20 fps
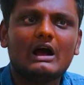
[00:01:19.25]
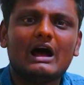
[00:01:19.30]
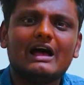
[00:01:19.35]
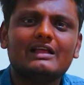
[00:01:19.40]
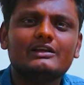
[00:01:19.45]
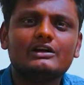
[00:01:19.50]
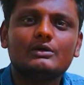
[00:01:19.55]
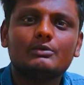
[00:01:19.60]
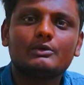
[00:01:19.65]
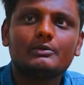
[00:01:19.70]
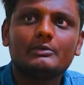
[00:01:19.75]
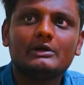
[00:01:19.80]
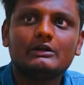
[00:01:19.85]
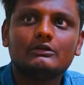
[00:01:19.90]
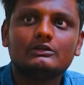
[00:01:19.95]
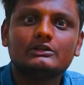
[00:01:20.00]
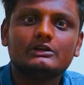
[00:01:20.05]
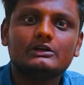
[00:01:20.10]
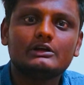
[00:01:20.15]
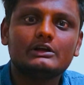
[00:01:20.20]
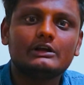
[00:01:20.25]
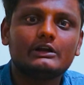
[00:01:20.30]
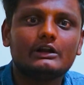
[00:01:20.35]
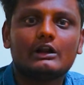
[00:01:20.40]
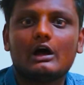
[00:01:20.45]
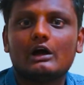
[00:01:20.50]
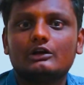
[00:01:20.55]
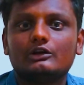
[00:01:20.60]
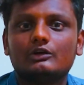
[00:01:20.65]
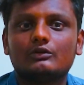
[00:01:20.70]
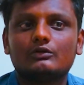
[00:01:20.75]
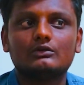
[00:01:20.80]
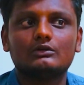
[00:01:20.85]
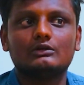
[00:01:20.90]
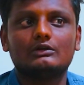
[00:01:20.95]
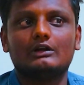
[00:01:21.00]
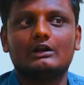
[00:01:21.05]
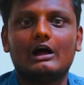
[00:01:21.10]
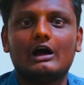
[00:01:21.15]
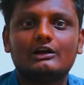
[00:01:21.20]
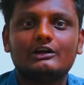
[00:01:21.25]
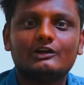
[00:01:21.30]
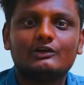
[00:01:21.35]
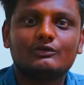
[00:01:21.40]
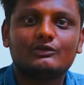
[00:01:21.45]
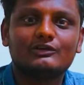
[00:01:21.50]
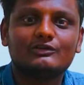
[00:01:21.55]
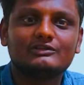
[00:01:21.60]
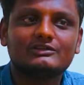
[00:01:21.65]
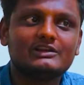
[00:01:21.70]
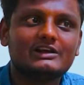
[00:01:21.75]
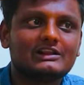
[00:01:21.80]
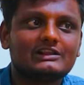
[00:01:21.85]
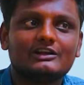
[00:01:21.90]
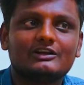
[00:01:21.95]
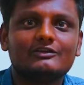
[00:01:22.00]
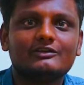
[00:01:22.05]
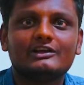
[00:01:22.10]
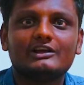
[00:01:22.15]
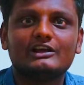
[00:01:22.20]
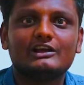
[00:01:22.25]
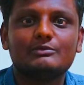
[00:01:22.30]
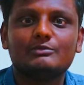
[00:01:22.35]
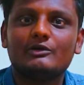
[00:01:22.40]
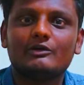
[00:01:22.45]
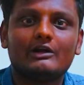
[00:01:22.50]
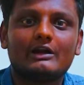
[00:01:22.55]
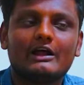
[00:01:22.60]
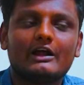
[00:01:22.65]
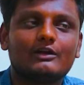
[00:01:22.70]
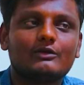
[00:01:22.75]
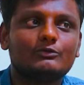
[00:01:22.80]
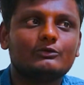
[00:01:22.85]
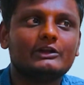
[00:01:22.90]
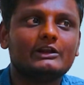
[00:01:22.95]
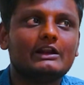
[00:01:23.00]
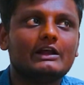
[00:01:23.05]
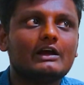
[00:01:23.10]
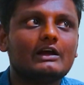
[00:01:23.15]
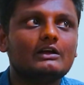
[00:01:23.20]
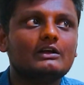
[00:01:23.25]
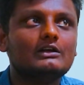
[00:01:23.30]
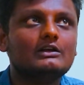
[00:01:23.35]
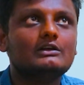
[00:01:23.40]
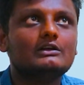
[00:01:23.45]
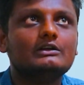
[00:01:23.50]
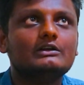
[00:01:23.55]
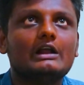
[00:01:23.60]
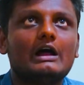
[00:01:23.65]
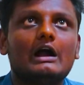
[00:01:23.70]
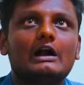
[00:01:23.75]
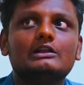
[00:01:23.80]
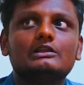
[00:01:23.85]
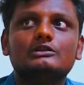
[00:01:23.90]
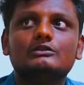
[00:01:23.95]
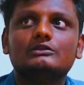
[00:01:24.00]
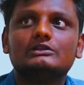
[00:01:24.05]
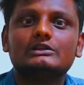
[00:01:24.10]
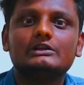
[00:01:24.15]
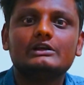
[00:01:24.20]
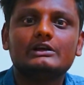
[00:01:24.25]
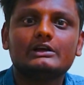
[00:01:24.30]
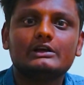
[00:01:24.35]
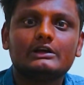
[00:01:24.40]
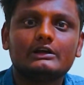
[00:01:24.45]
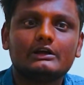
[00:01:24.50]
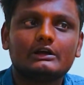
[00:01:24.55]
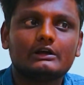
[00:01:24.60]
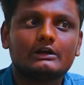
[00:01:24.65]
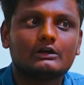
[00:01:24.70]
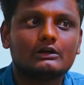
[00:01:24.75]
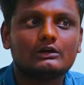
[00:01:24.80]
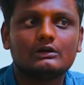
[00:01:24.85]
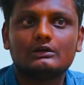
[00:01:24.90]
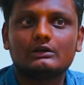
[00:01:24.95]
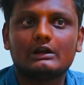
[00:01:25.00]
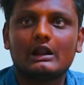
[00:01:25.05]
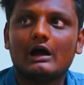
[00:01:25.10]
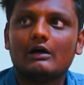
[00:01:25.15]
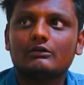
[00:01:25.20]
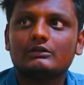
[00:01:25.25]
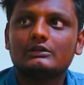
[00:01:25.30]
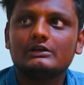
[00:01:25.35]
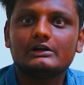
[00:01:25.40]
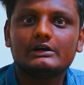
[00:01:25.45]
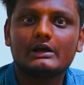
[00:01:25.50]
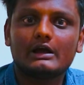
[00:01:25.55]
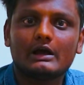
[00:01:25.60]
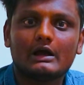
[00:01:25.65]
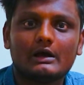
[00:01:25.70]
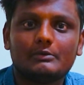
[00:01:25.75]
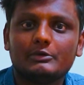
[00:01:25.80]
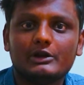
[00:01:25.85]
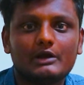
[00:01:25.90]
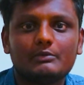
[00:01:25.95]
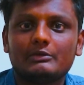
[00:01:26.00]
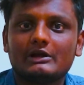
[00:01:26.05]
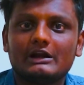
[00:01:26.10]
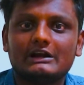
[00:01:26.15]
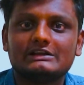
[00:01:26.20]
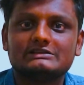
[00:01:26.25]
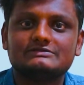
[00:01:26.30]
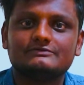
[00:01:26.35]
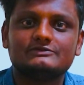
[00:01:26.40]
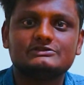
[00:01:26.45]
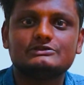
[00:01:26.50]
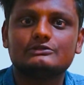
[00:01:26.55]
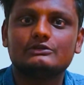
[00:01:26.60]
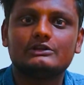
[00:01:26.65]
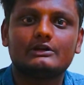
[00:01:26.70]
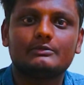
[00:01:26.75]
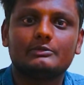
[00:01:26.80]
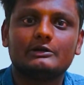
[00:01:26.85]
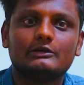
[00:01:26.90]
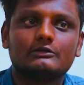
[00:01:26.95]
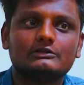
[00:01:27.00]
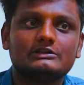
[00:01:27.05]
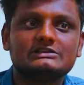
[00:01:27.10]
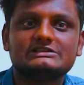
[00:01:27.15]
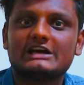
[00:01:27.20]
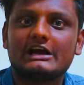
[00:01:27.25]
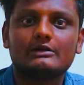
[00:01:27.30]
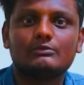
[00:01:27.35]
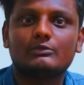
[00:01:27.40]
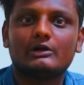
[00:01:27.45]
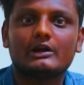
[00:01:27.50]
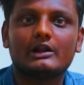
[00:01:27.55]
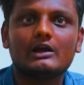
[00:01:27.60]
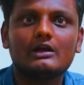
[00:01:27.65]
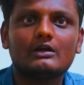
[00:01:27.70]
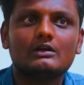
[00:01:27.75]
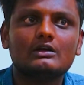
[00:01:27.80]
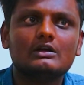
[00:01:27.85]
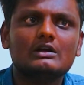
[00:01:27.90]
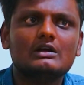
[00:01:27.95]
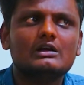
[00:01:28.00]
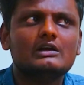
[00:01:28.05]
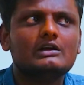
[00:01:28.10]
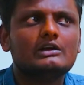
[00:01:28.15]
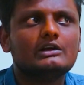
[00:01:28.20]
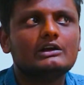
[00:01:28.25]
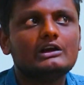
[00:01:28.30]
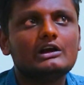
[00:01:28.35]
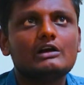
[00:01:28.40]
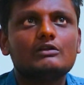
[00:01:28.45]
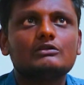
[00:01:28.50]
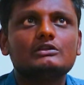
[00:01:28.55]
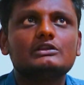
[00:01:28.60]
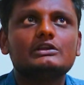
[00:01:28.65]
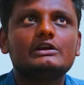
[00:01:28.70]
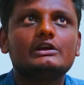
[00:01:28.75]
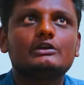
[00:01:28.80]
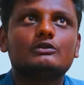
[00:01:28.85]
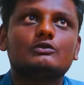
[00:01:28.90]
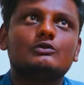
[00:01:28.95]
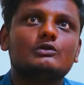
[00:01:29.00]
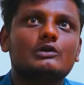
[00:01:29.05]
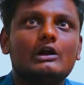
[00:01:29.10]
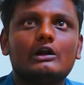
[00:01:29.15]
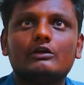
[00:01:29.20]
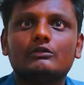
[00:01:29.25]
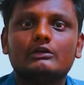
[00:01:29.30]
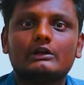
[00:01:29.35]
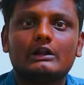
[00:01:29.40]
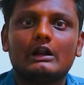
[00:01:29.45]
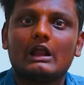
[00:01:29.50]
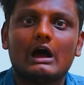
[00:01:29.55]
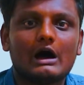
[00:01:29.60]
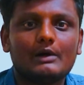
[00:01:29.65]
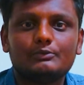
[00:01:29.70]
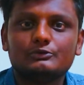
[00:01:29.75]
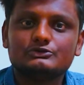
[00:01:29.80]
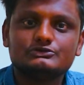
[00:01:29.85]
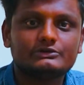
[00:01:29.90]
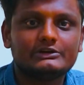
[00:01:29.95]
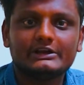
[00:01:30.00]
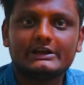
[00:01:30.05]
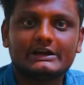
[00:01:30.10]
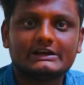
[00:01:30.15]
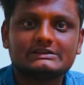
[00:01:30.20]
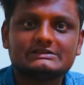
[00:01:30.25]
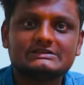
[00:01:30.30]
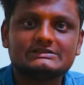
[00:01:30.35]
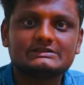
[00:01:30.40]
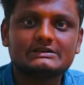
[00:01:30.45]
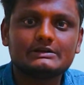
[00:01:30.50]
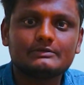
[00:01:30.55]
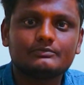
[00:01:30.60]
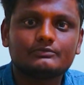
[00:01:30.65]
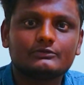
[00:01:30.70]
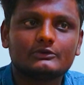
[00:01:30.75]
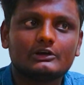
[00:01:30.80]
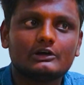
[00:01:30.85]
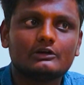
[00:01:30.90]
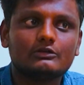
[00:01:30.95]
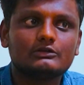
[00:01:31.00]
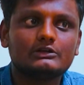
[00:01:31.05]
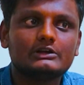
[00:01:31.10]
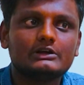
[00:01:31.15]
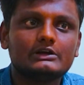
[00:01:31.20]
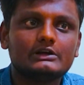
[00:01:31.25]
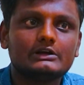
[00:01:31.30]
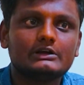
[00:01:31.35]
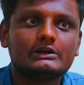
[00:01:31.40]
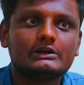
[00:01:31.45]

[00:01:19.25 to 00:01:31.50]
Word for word: அதுக்கப்புறமேல வந்து லாக்டவுன் லாக்டவுனில் வந்து அந்தளவுக்கு எங்கேயுமே விளையாட முடியல அடுத்து வந்து நான் வந்து இங்கே அபிராமி காலேஜ் ஃபிசியோதெரப்பியில் வந்து ஜாயின் பண்ணேன் இங்கே வந்து எனக்கு ஓரளவுக்கு நல்ல ஆப்பர்ச்சுனிட்டி கிடச்சிச்சு இங்கே வந்து